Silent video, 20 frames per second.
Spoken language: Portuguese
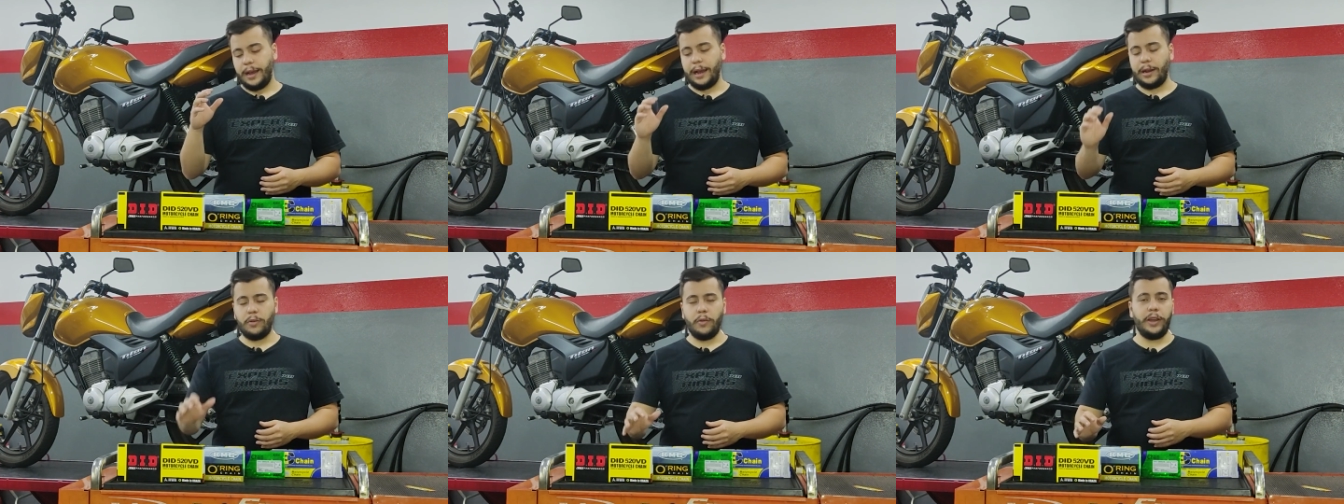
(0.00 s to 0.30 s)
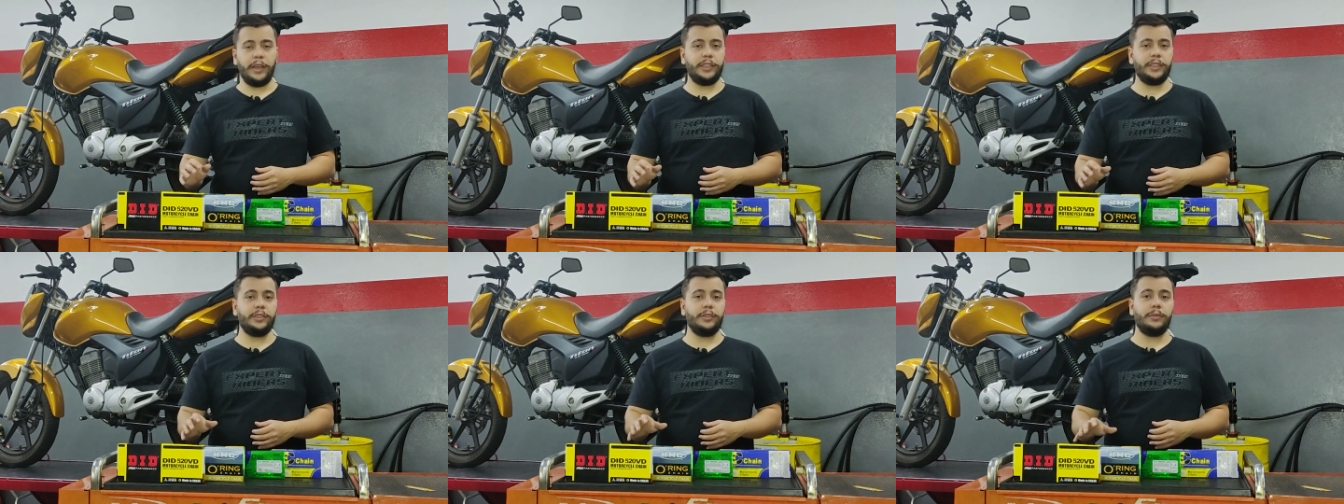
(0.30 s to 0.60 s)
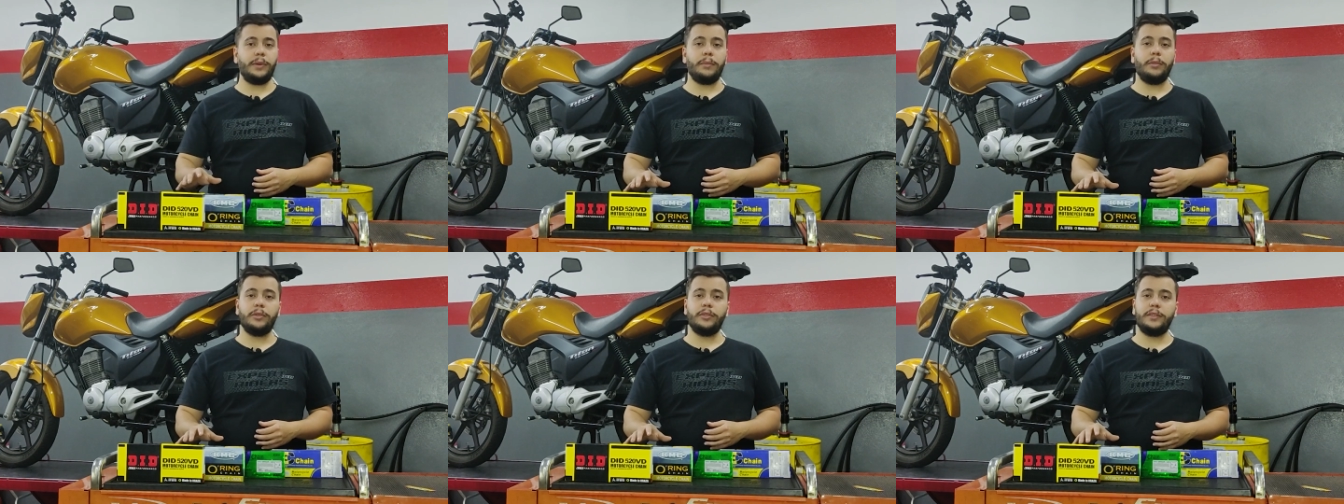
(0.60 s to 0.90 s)
a corrente
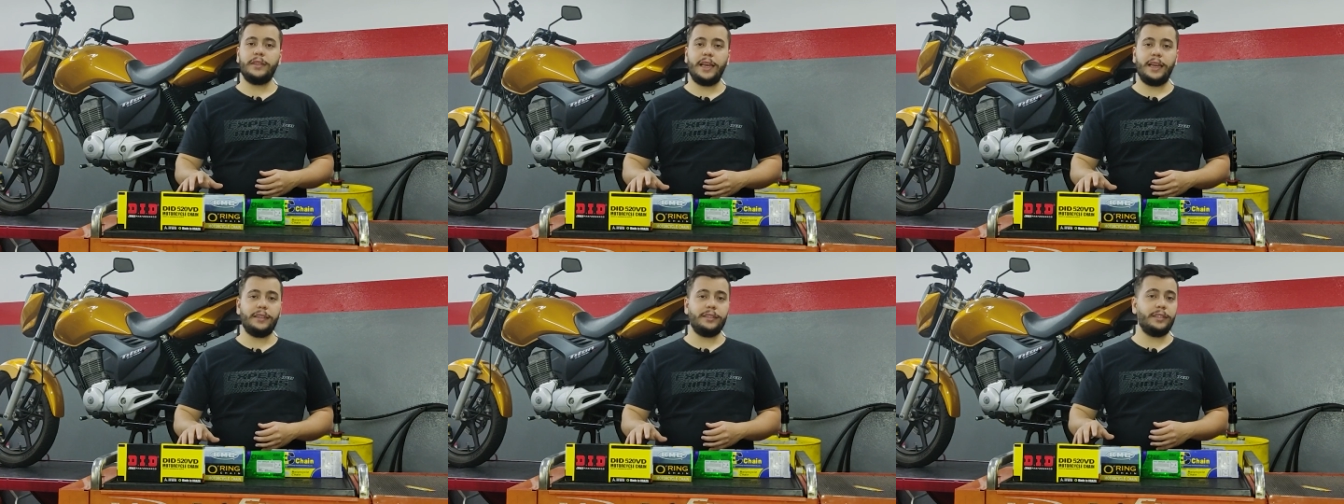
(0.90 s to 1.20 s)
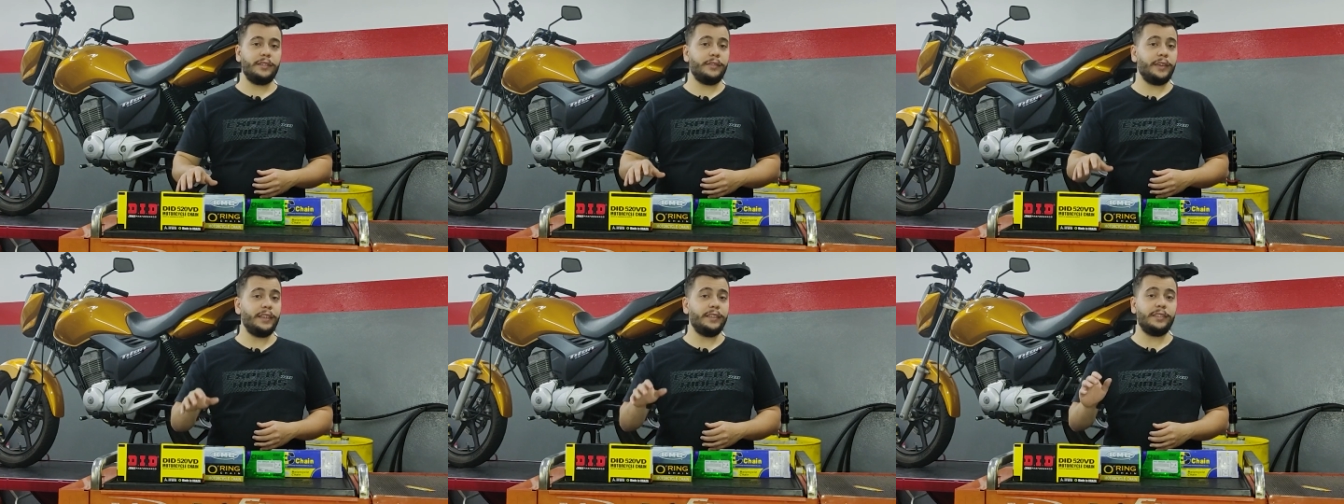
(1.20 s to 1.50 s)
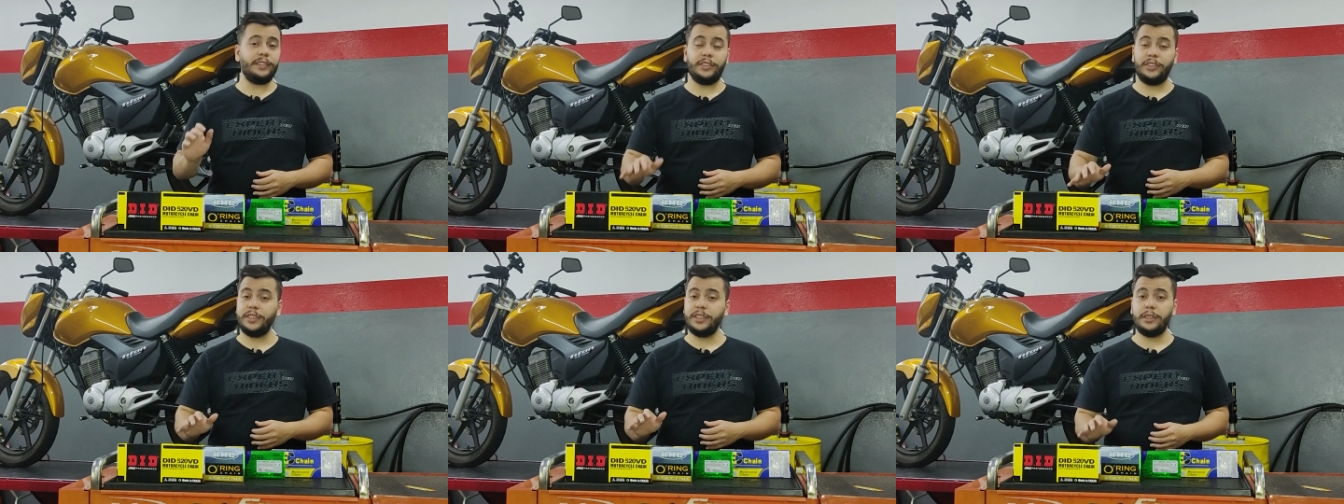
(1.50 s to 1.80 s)
numa moto dessa vai
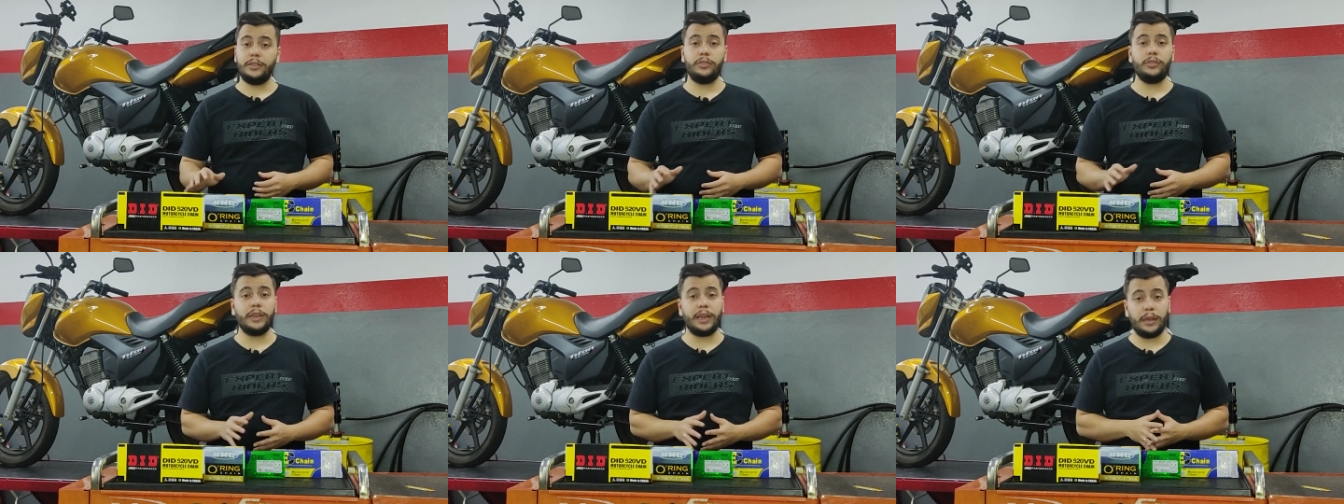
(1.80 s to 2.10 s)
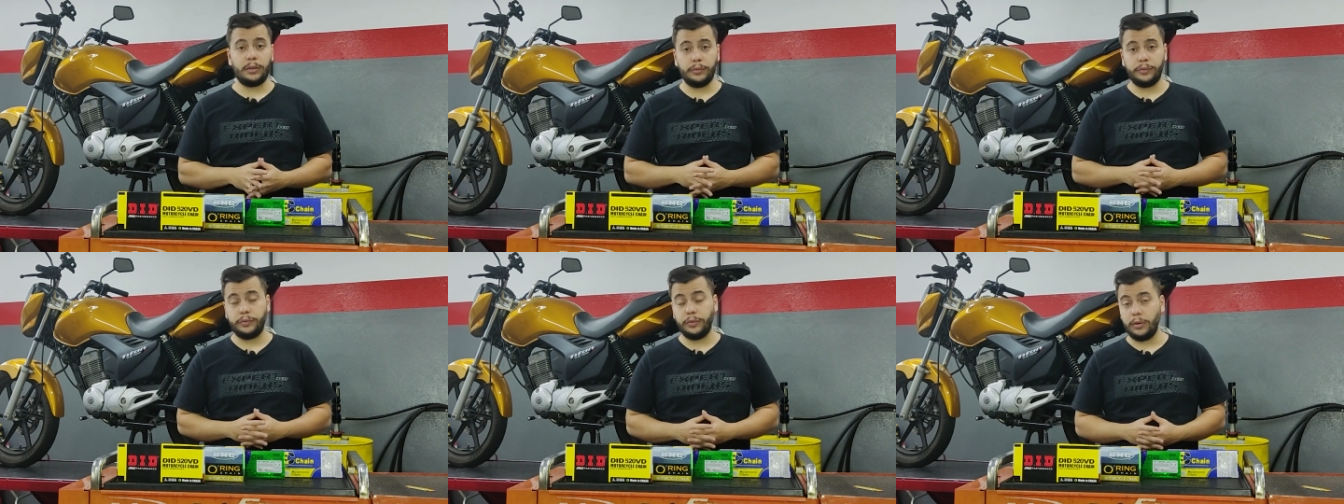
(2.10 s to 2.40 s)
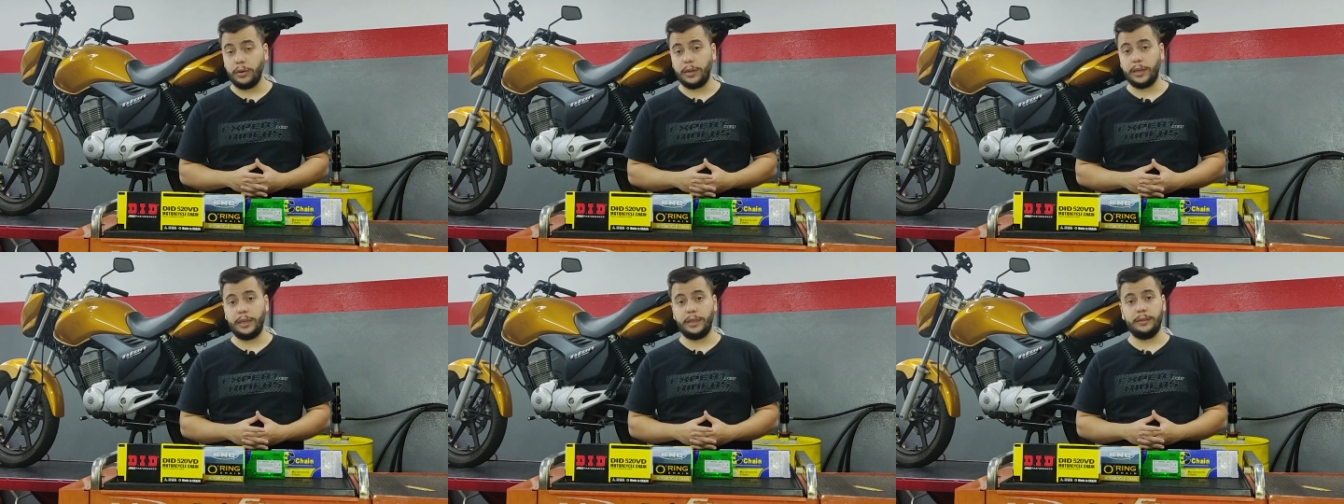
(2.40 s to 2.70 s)
ser dinheiro jogado
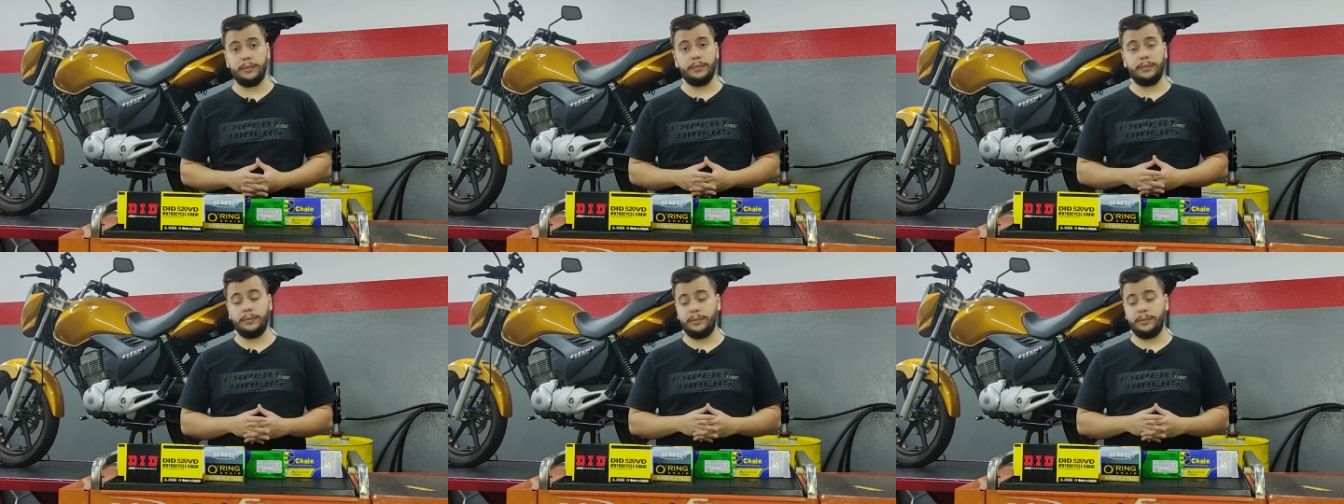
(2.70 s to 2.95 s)
fora,